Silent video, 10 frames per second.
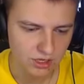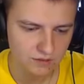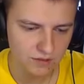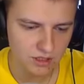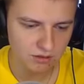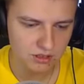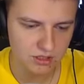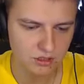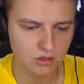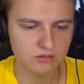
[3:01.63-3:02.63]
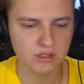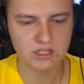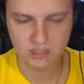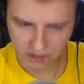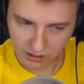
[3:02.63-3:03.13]
эффективнее зайдет в
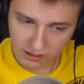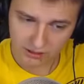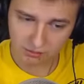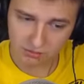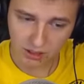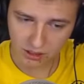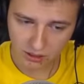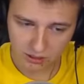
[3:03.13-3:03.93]
связке с гигантом. Так,